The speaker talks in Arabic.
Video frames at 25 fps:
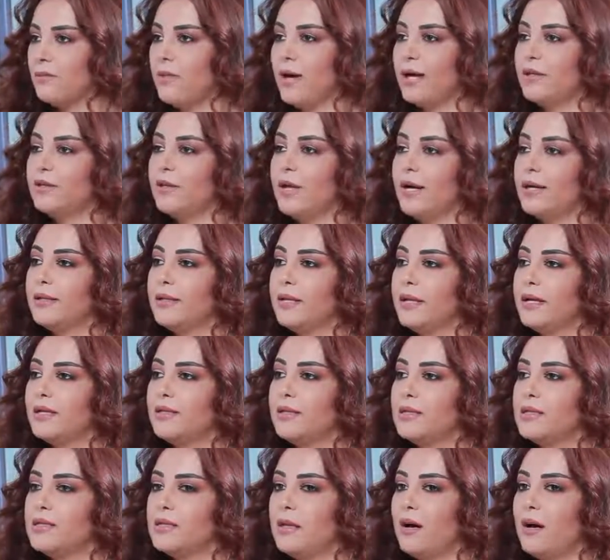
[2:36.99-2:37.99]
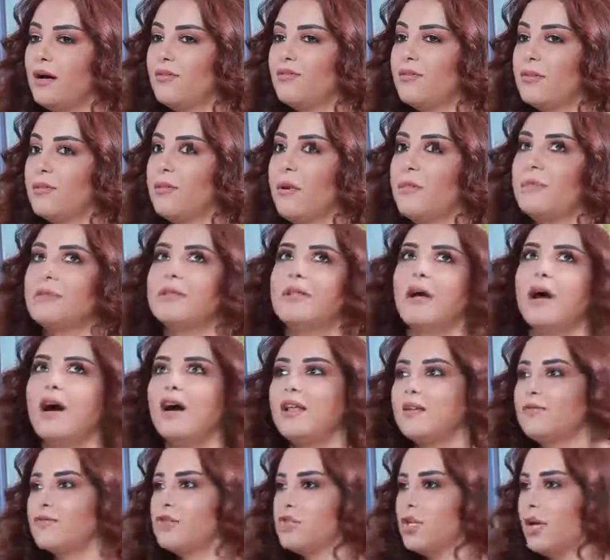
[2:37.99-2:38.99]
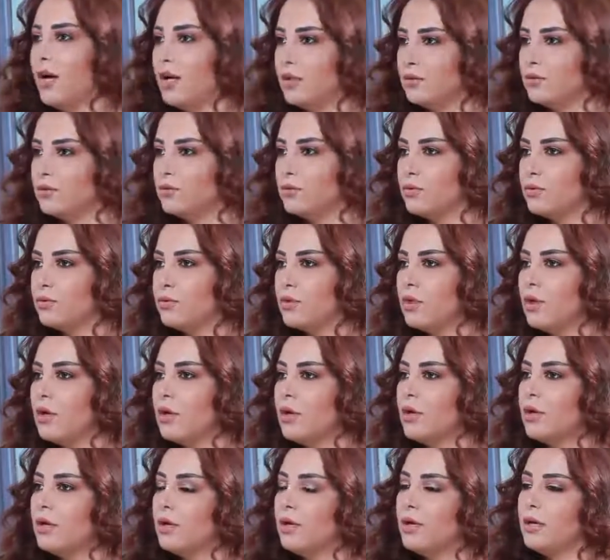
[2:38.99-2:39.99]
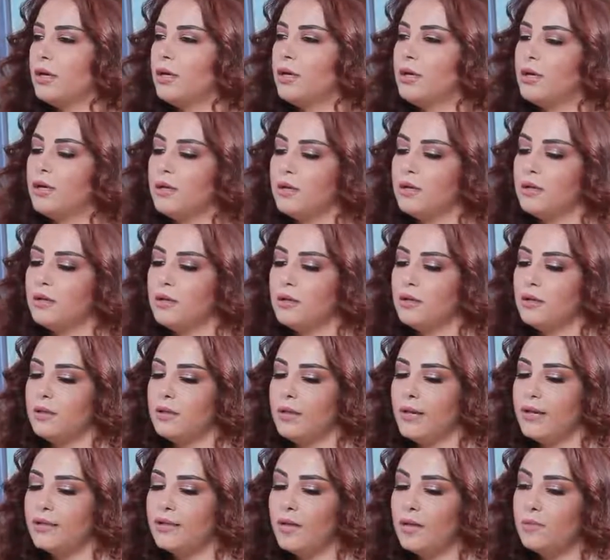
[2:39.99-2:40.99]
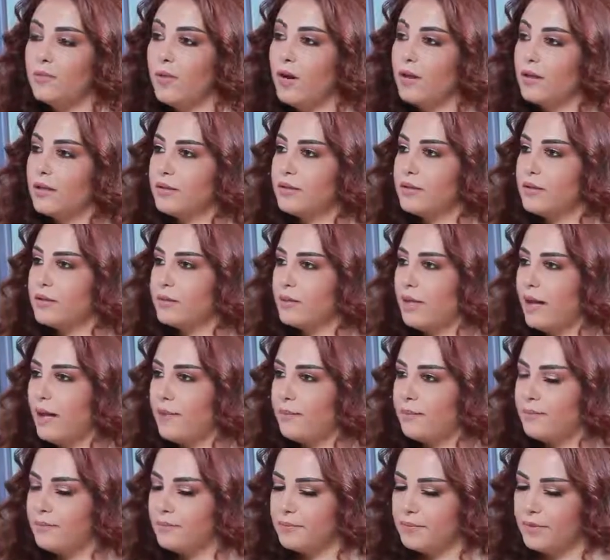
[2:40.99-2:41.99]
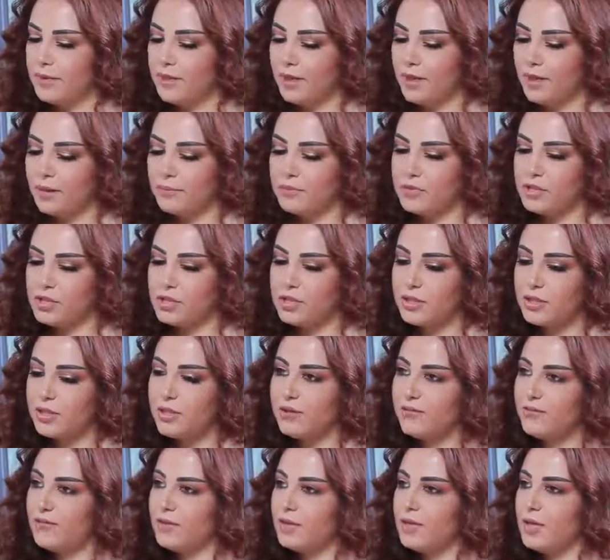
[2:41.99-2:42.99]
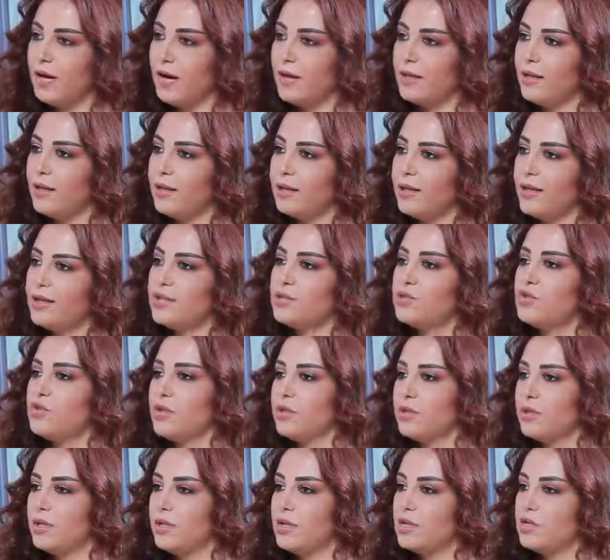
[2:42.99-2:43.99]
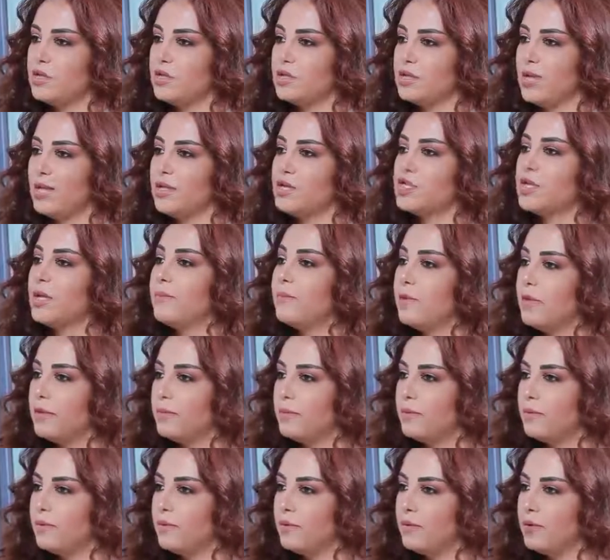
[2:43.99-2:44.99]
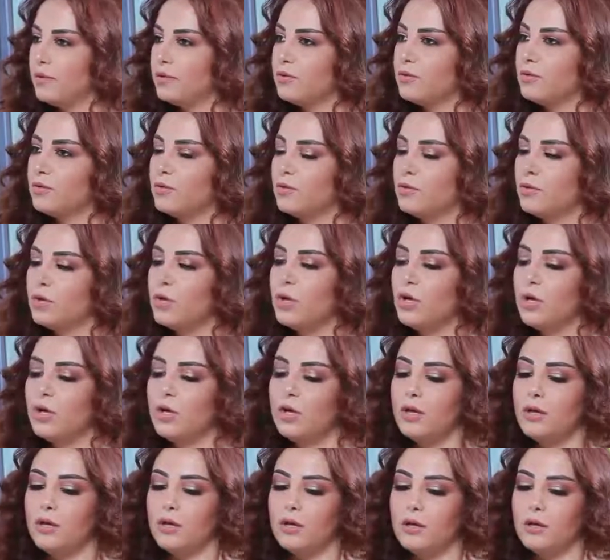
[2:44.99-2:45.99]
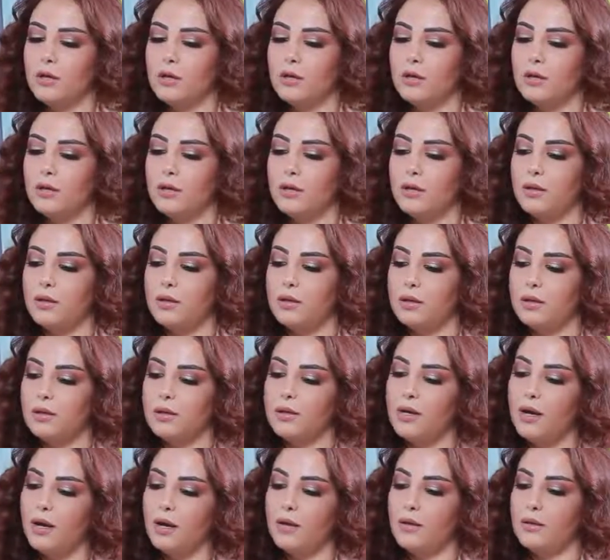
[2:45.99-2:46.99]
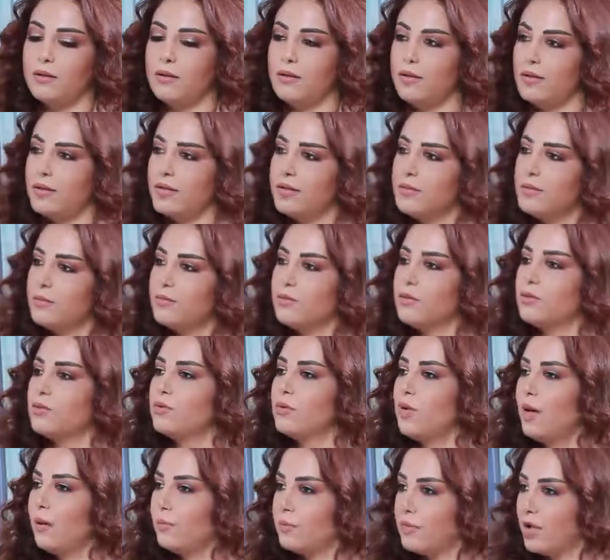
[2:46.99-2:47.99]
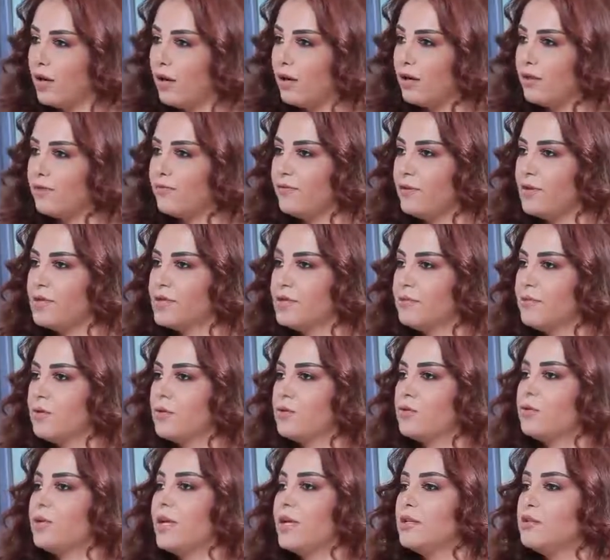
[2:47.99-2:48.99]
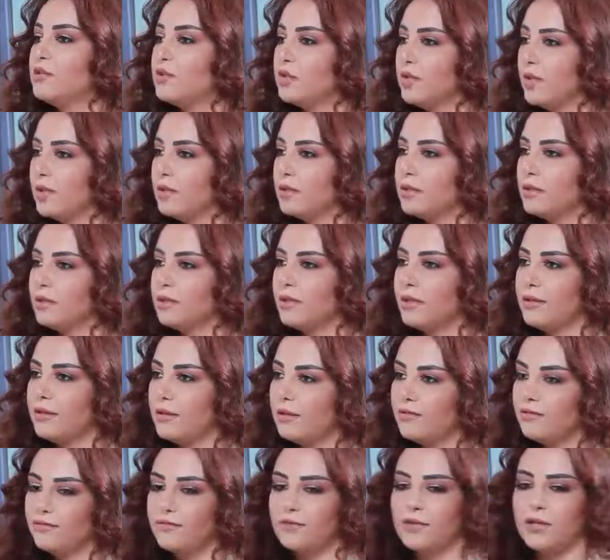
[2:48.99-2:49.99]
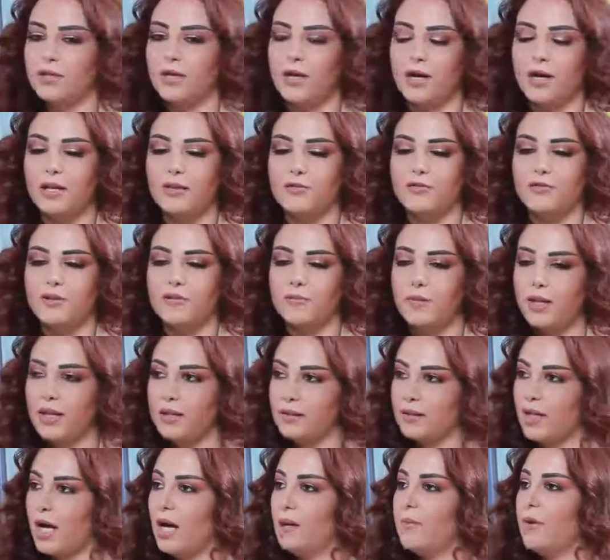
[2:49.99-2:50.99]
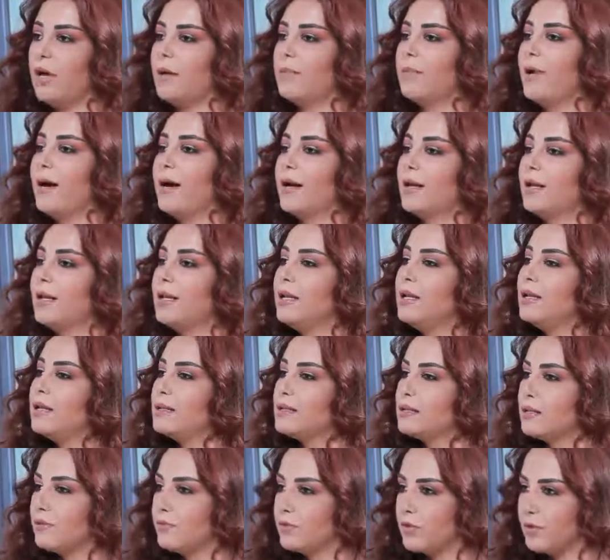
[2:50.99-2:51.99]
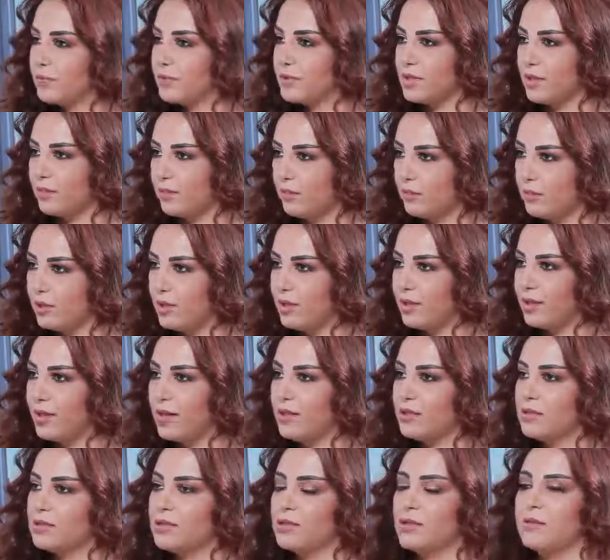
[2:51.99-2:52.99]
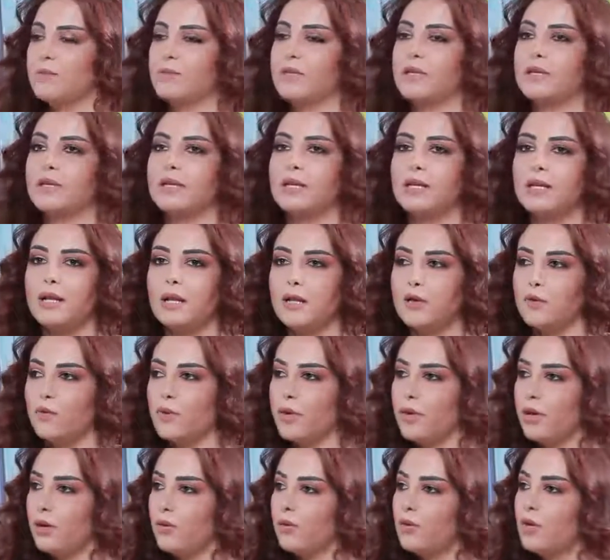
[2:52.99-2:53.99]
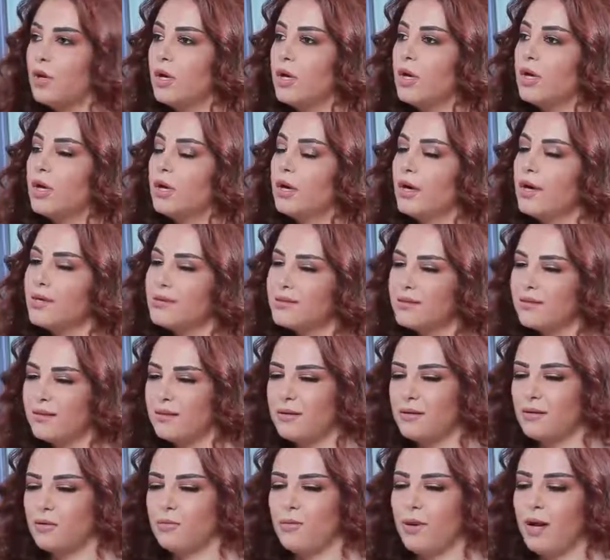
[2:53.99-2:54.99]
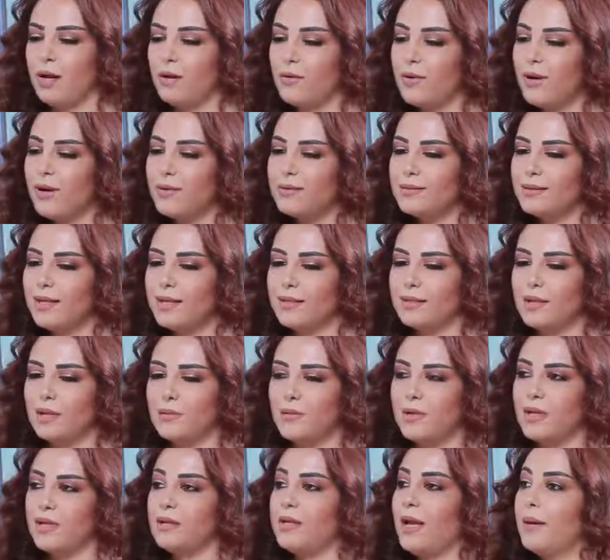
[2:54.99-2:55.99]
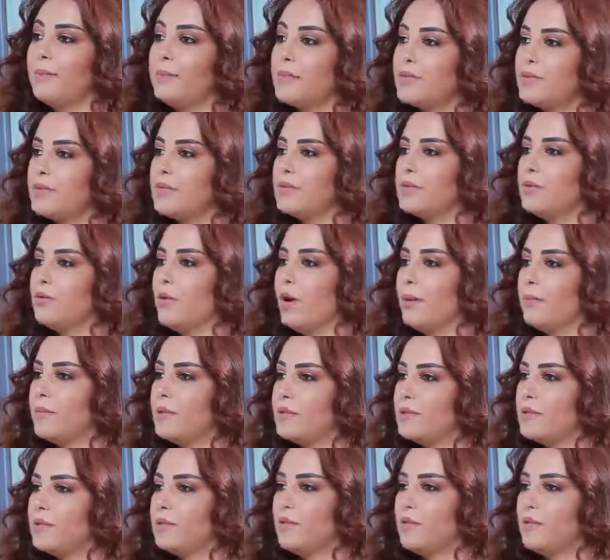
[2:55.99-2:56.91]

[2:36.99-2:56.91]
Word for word: بعدنا عنا هيدا الثقافة اللي ما بدي اعرف شيء عنه صح آه هيدا المعرض عم عم نشتغل فيه على النكست جنريشنز على الشباب انه آه لا لازم نكون عم نعرف لازم نكون educated enough لنعرف كيف نتعامل مع كل السمتمز تبعول الكانسر من كل انواعه خاصة انه مع الوقت هيدا المرض عم بيزيد وعم صحيح.